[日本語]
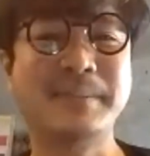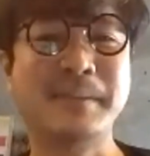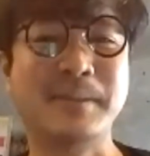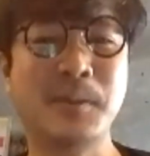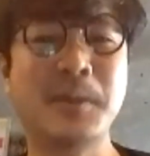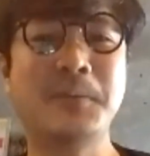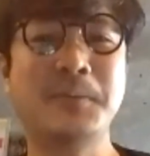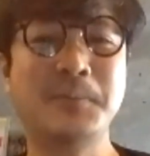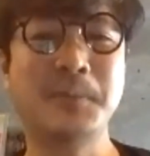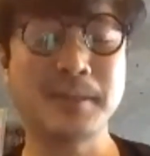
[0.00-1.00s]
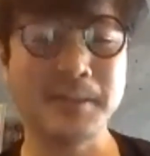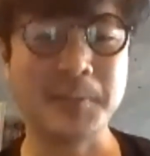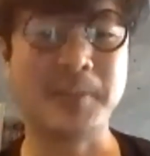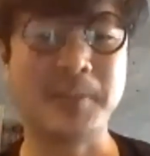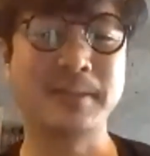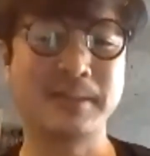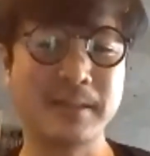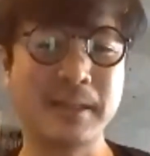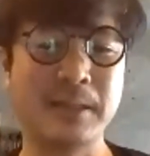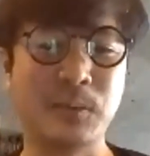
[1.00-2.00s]
それはもう早稲田は
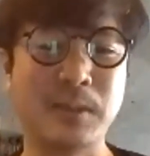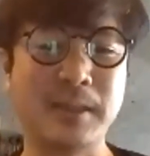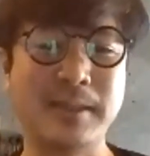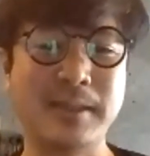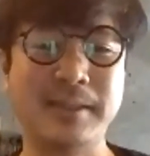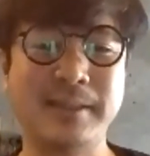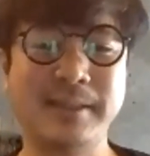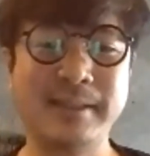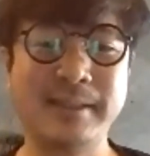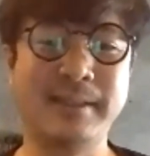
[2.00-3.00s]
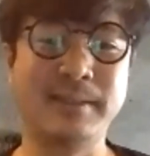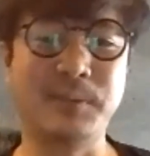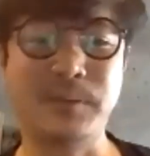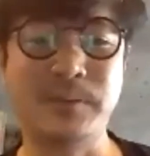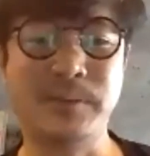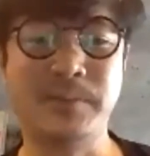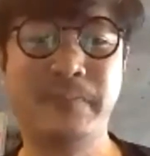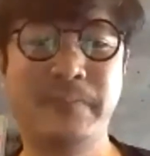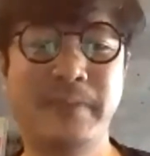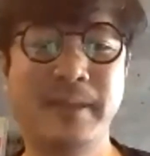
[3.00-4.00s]
伝統的に、あの
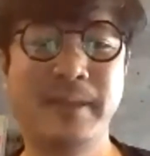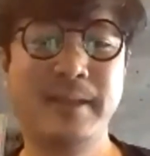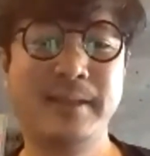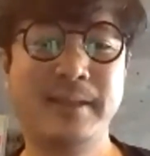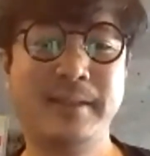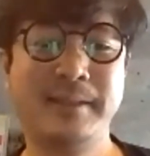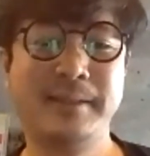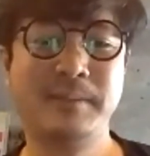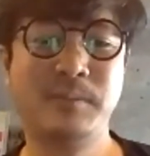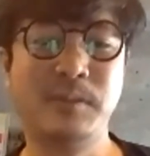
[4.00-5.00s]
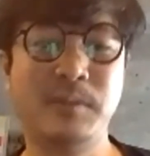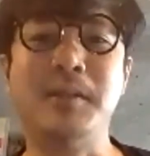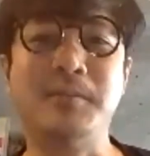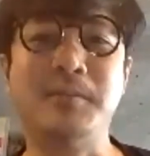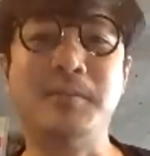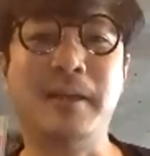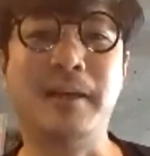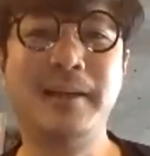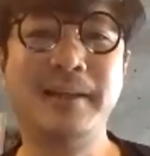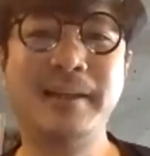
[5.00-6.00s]
プリミティブなこ
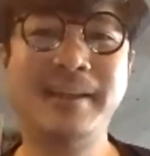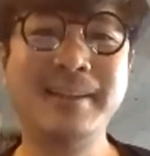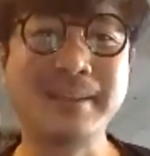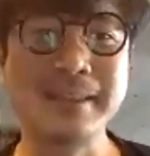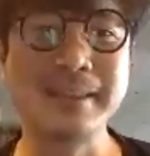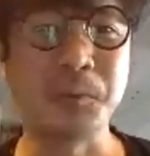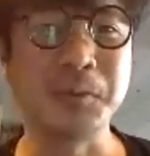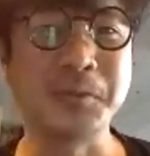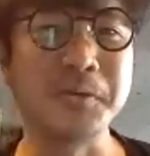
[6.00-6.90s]
と重視